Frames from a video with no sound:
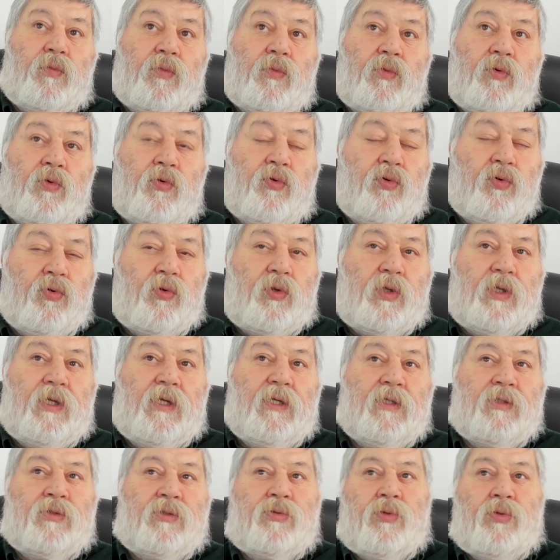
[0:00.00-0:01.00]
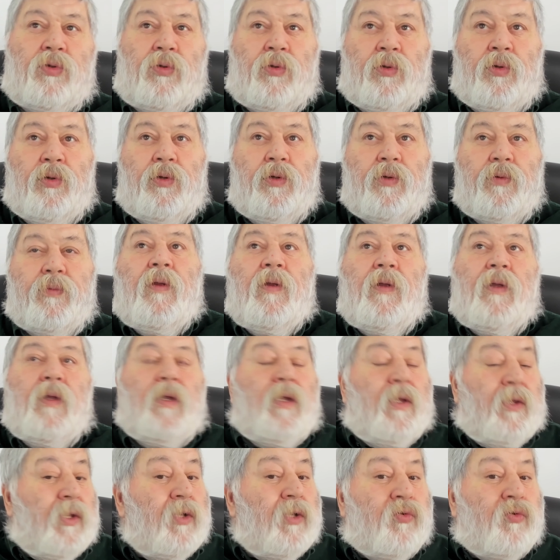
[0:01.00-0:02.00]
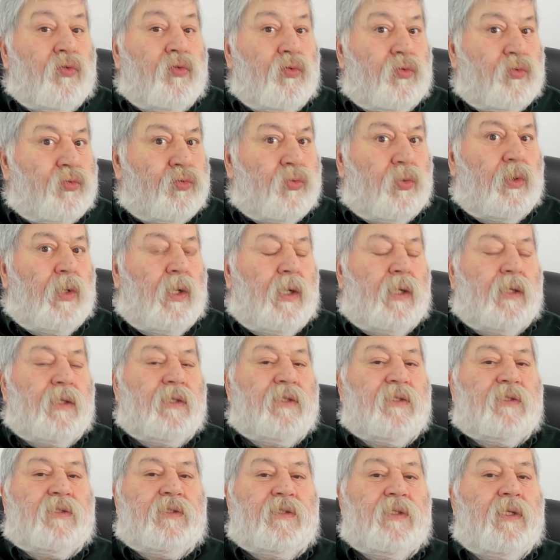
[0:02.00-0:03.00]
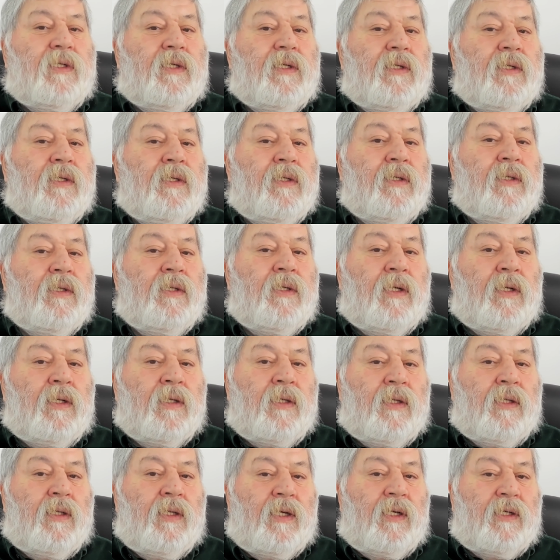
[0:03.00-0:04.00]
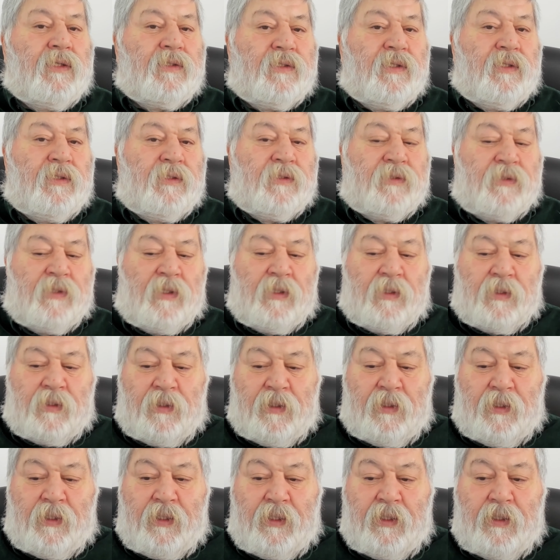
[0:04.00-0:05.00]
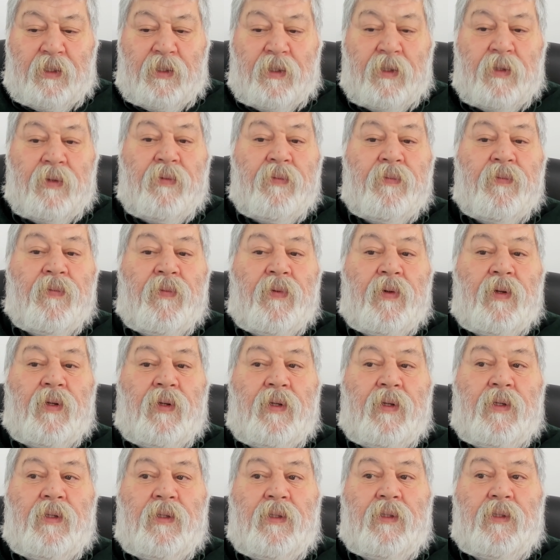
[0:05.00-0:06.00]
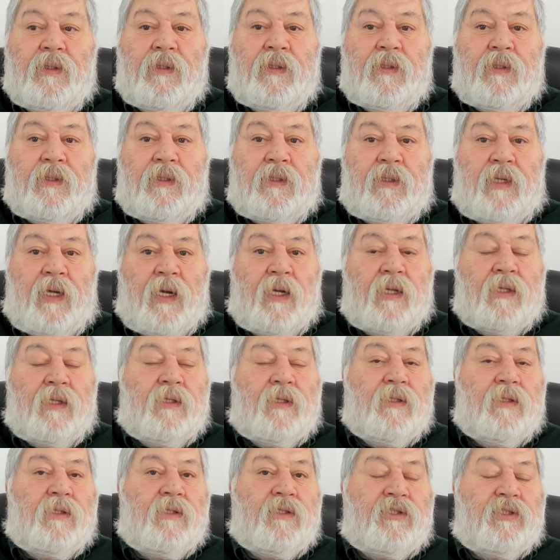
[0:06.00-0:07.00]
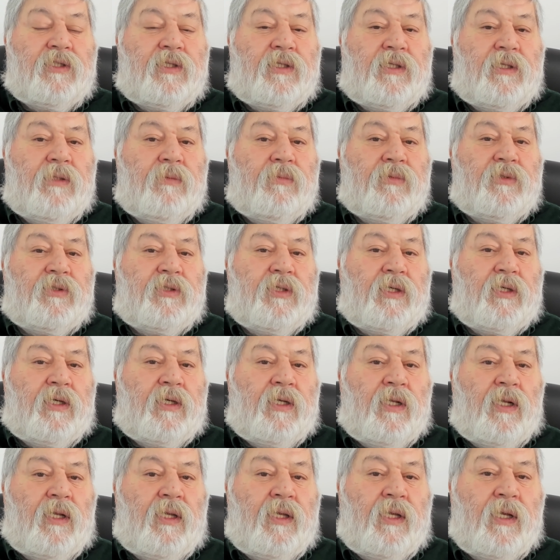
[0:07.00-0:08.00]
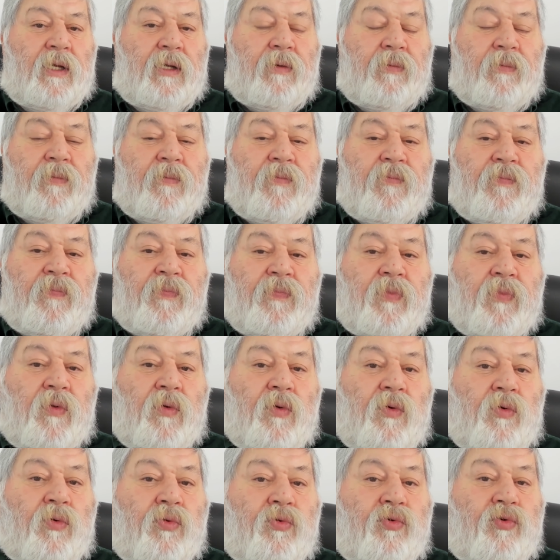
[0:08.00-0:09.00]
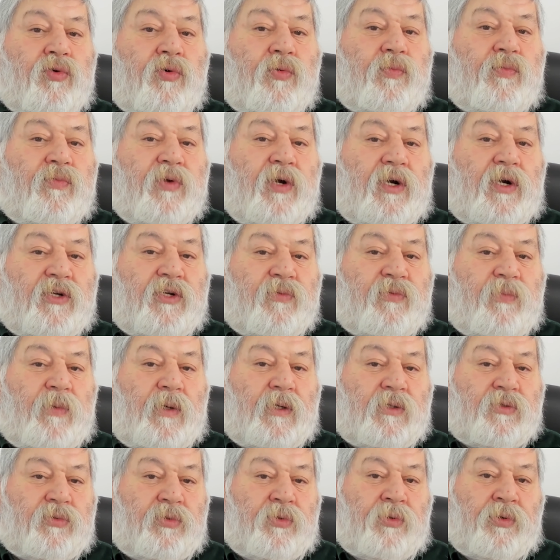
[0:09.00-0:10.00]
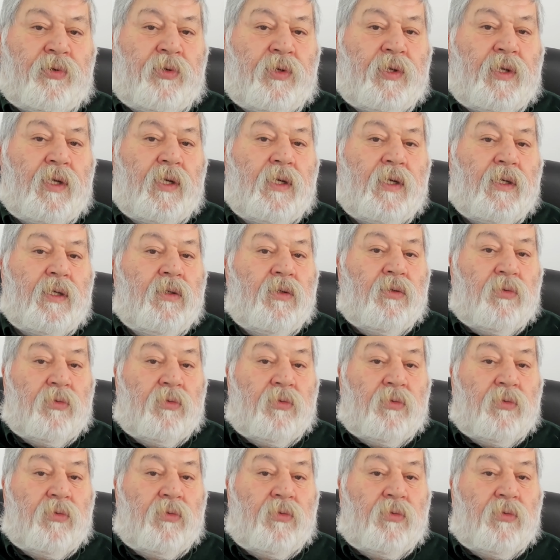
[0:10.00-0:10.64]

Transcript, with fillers: Türkiye solu ya da Türk solu hangisini e, algılarsanız algılayın e, kendini ciddi bir şekilde oturup tartmak zorunda.